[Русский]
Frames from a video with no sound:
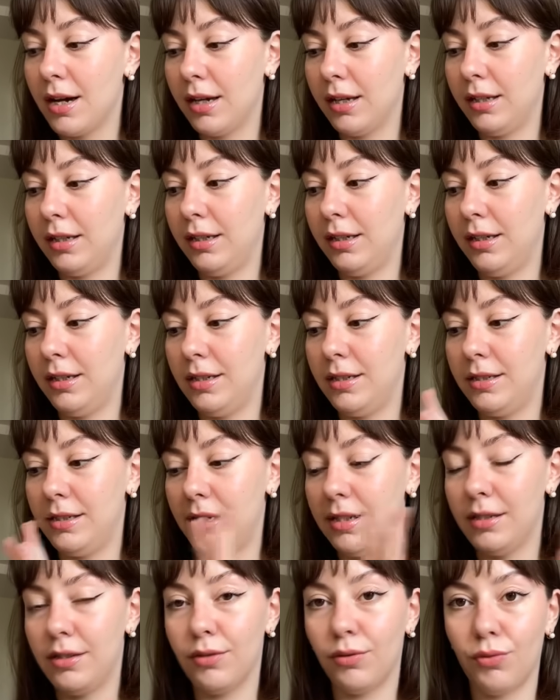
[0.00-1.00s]
и
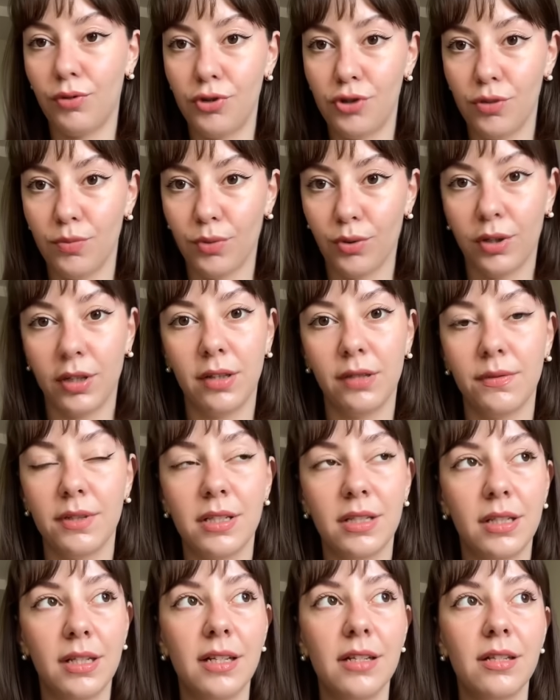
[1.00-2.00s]
здесь очень много этого
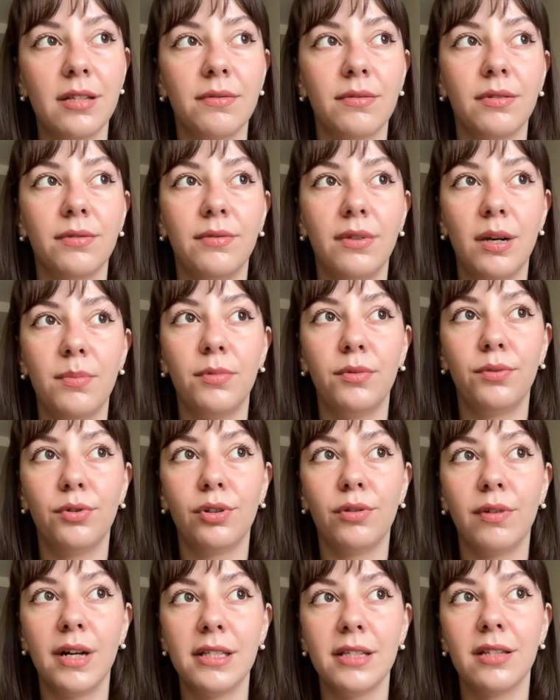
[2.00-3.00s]
средства, вам его
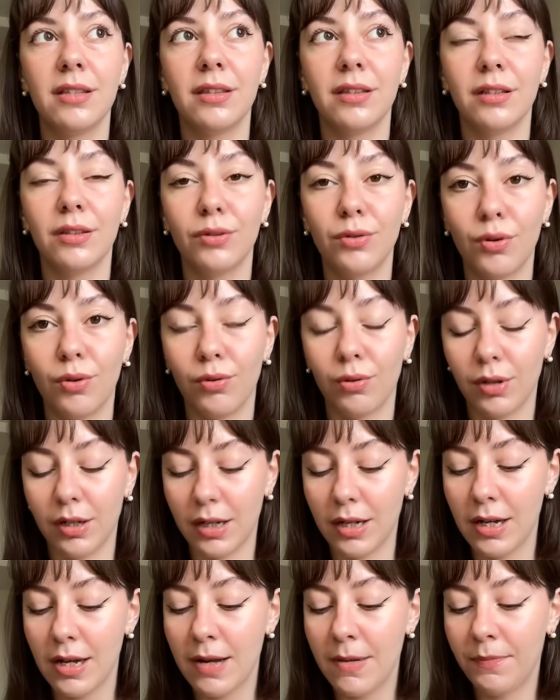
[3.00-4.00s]
хватит
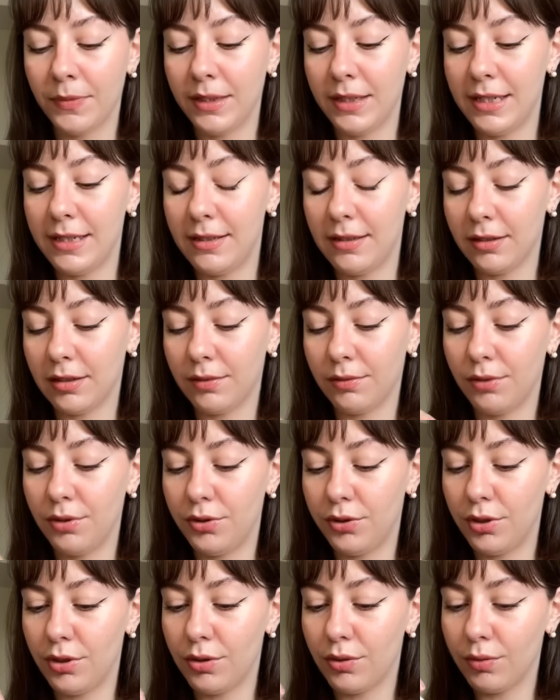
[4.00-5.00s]
надолго. Если кого
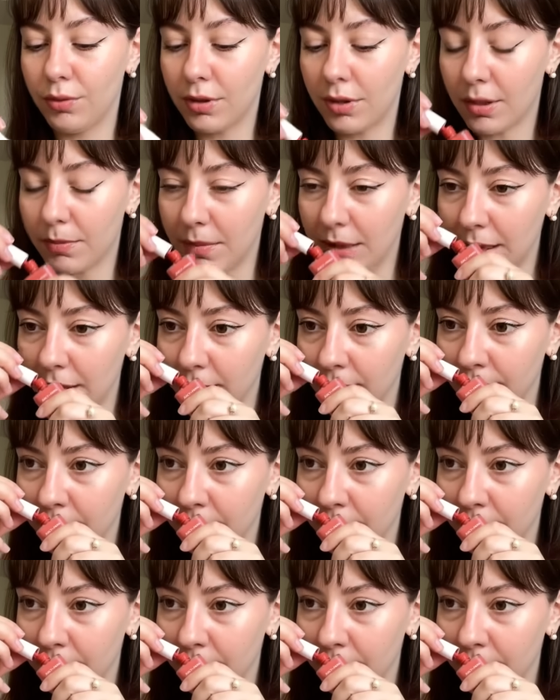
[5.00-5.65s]
интересует аромат,